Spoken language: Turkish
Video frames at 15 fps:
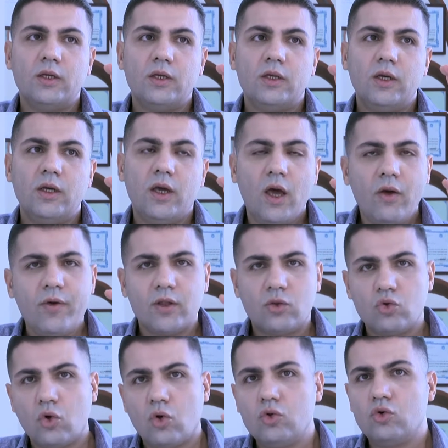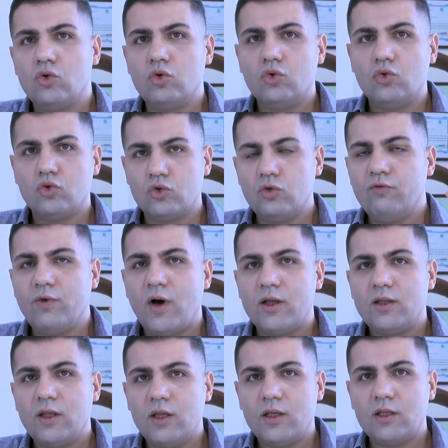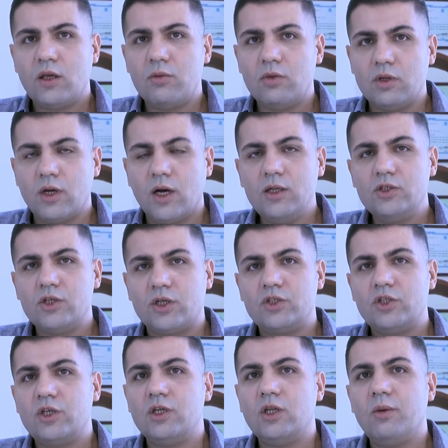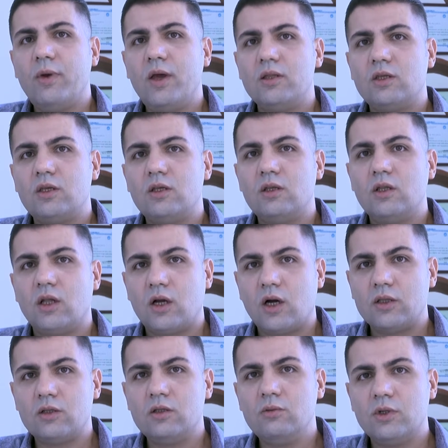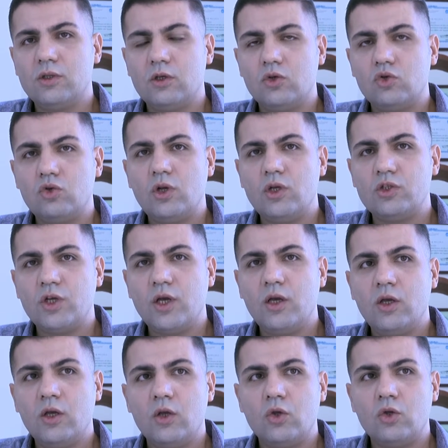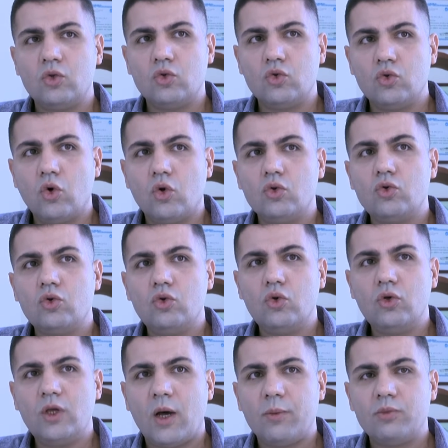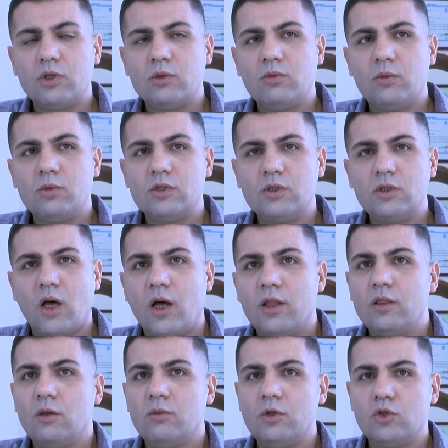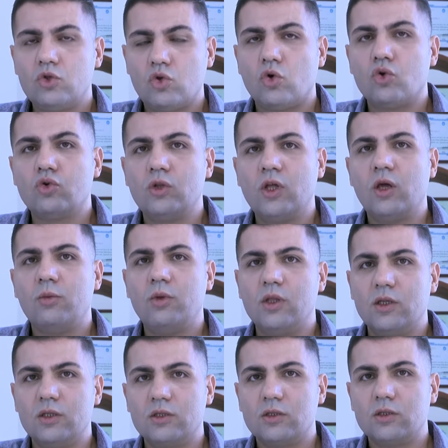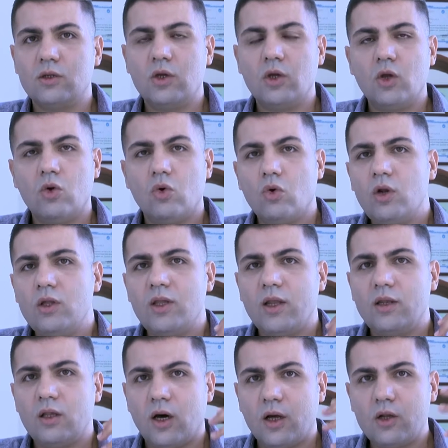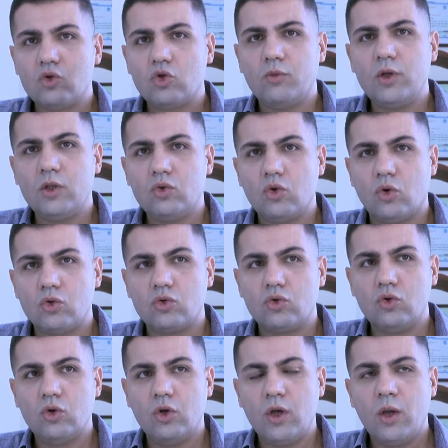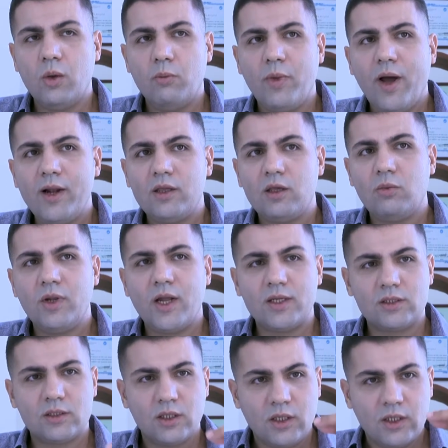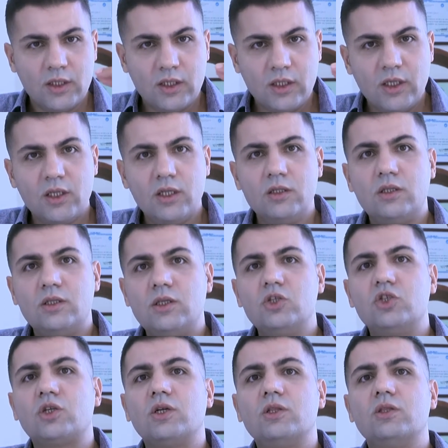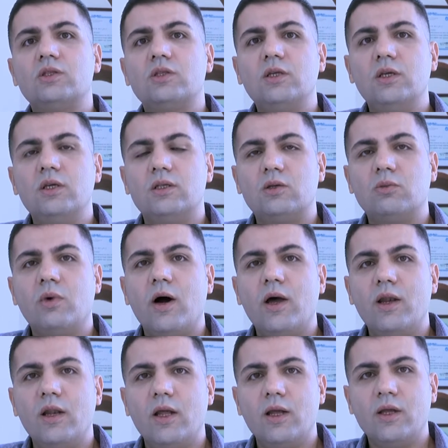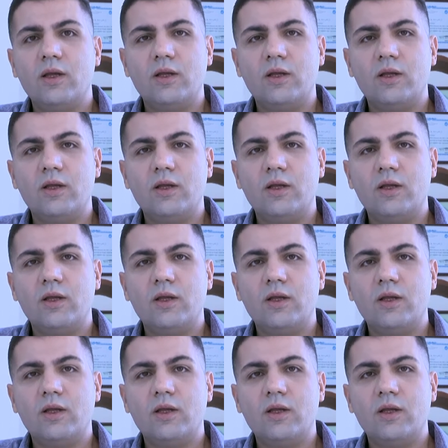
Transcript: e, evet dolgu uzun vadeli gidebilir ancak çiğneme etkinliğine katılmadığı sürece dolguyu yaptırmamızın anlamını sorgulayabiliriz. O nedenle anatomik dolgu belki biraz girintisi çıkıntısı itibariyle